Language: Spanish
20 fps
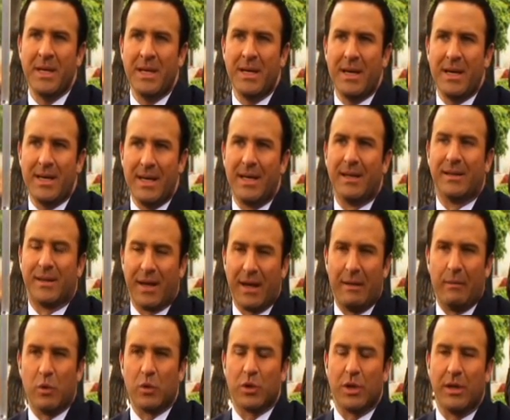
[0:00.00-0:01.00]
y
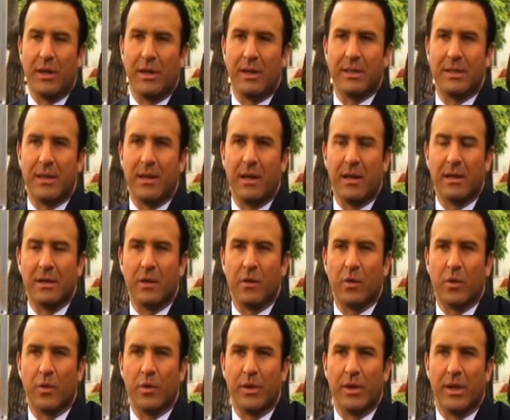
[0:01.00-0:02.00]
entramos a decirle a las
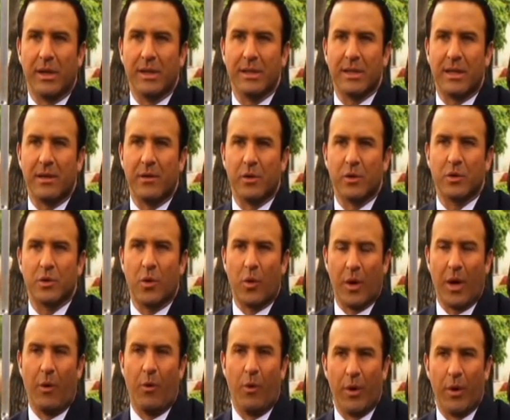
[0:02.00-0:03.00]
autoridades que nos
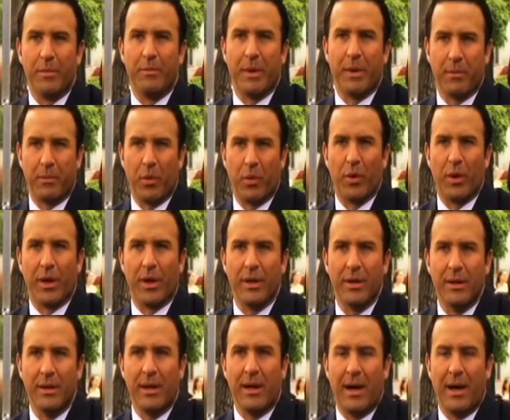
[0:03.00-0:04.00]
colaboren para poder
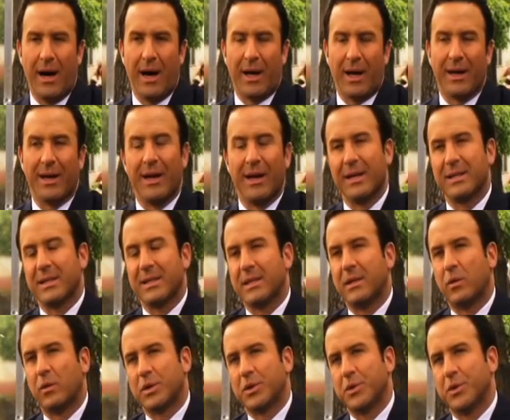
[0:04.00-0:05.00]
arreglar esa
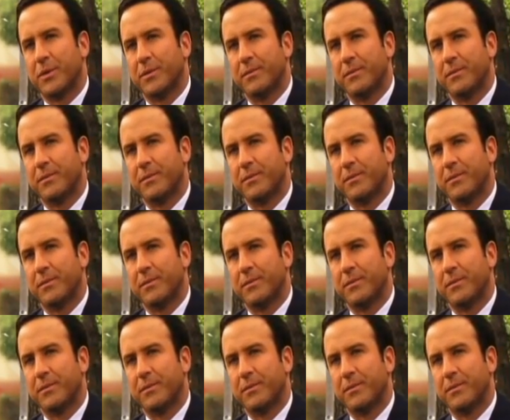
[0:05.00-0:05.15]
situación.